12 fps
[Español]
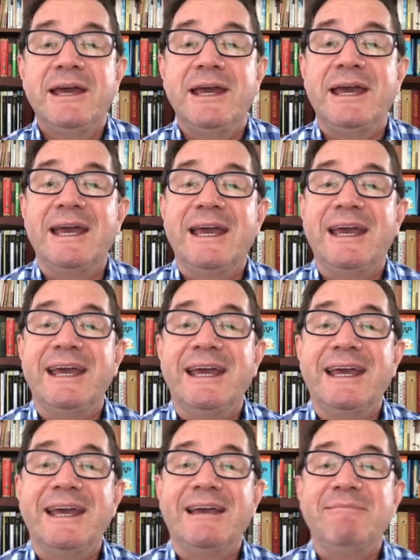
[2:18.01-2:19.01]

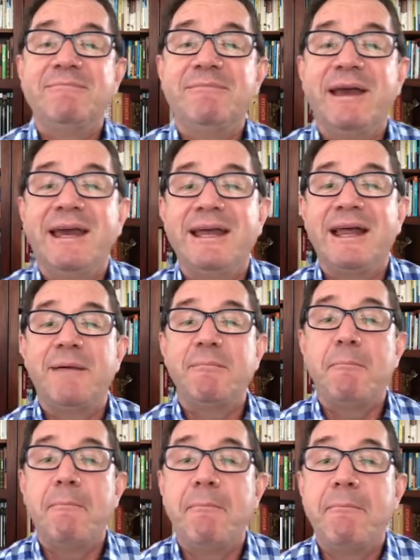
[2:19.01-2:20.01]
Eh, eh,
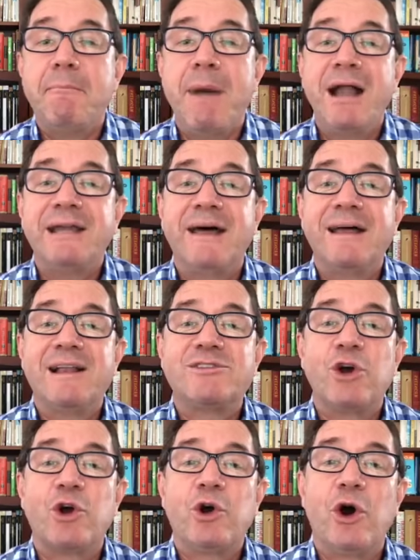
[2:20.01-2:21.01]
María del
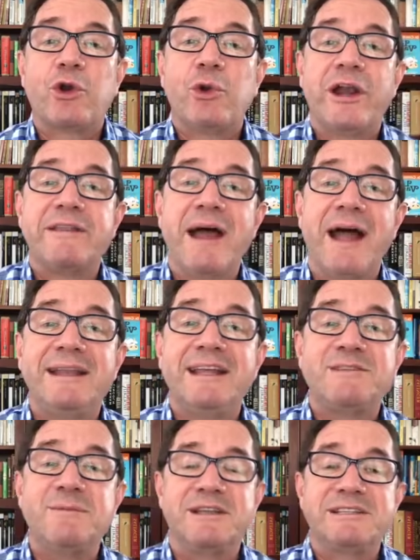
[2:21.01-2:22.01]
Socorro
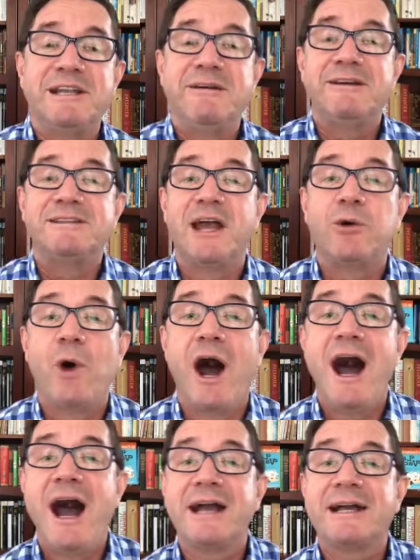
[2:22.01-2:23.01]
Hernández me escribe desde
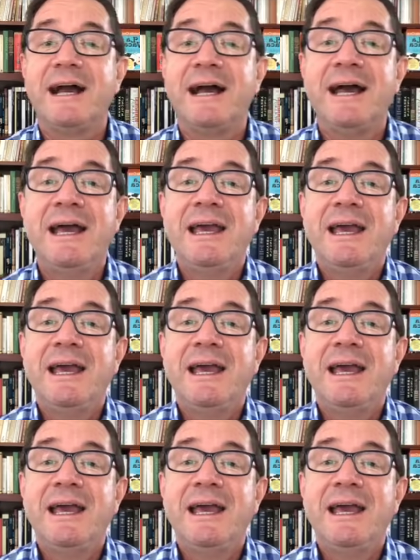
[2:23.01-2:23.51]
Oaxaca.